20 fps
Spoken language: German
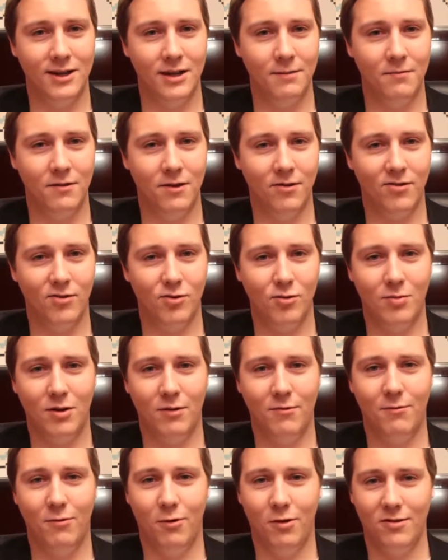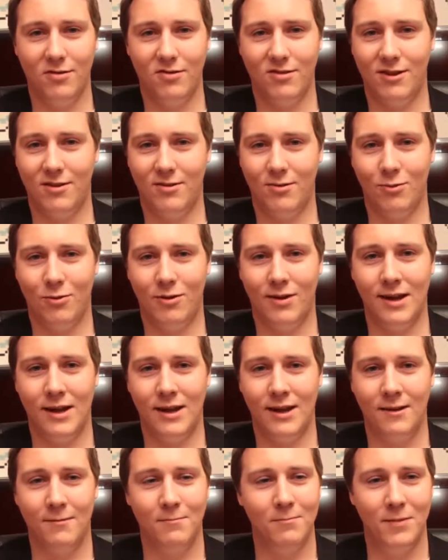habe, was über Fortsetzung
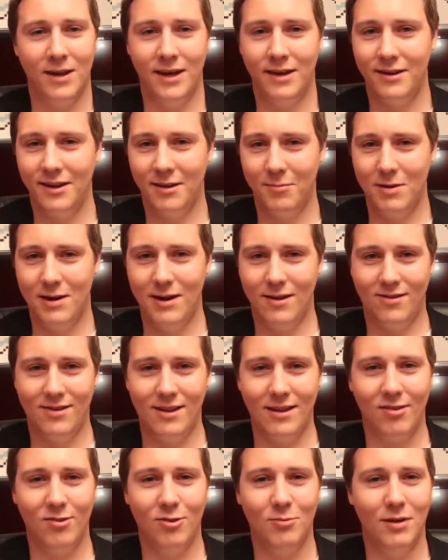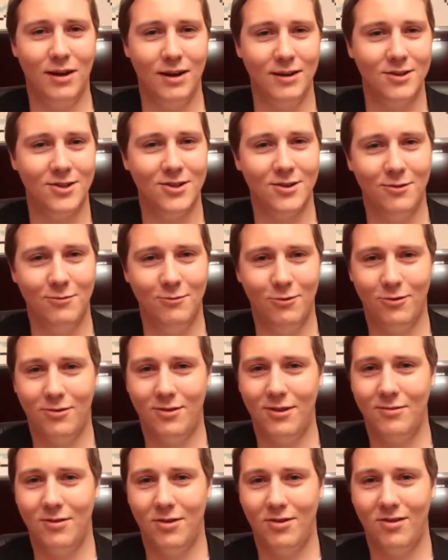ging. Hätte ich mir das jetzt nochmal angeschaut,
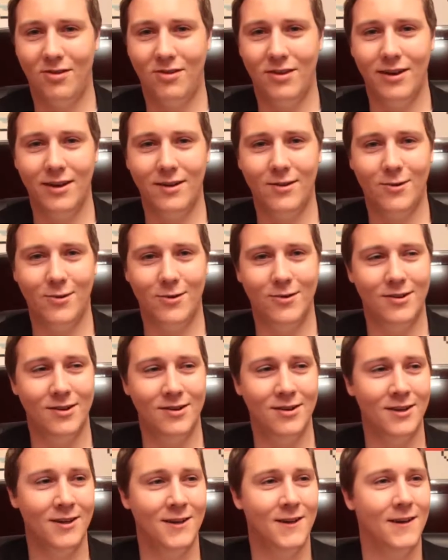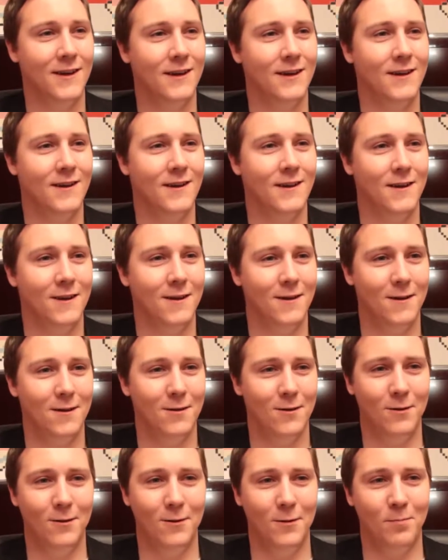wüsste ich, was ich sagen könnte.
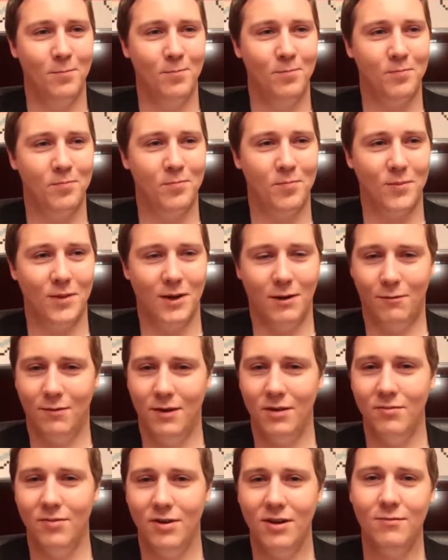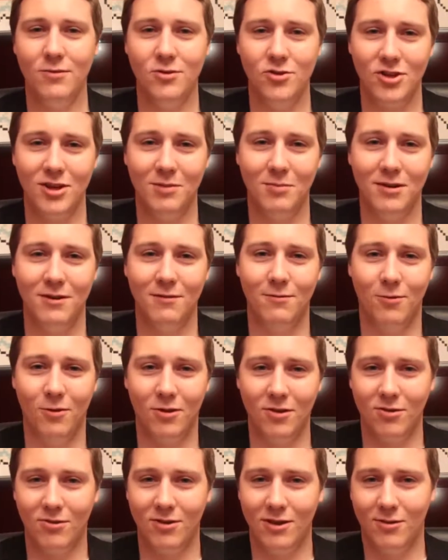Ähm, auf jeden Fall wünsche ich mir eine
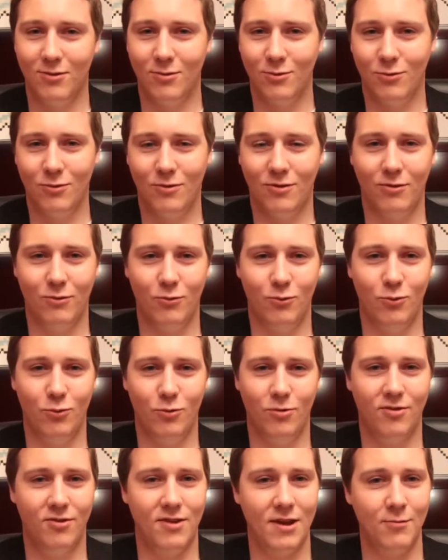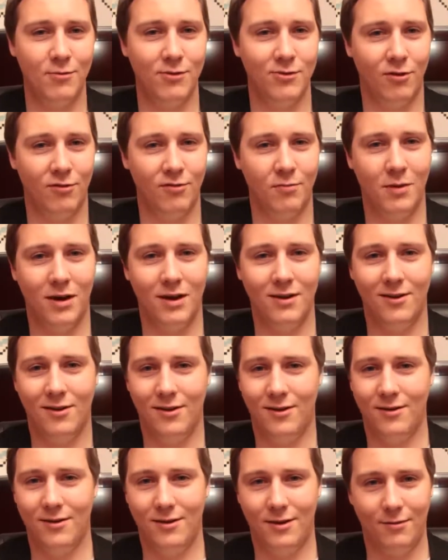Fortsetzung zu Secret of
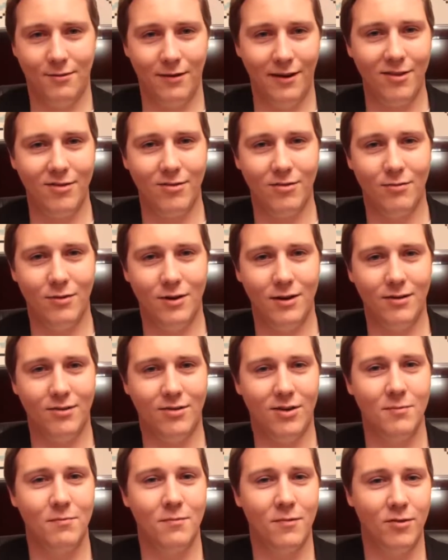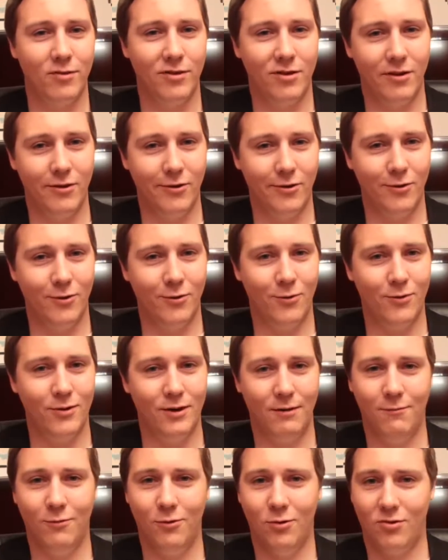Mana. Ich weiß zwar, es gibt äh,
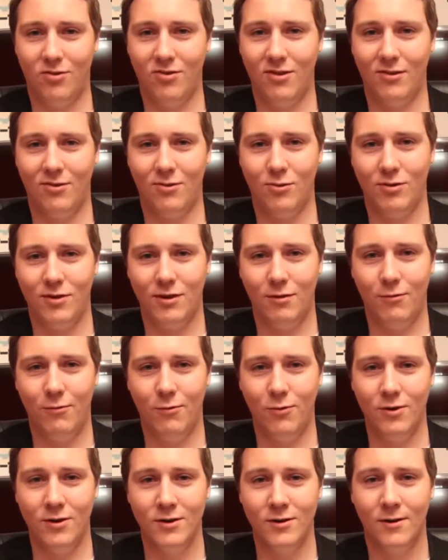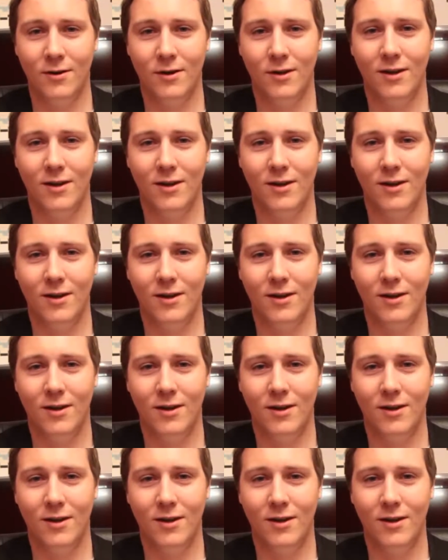ja Fortsetzung dafür,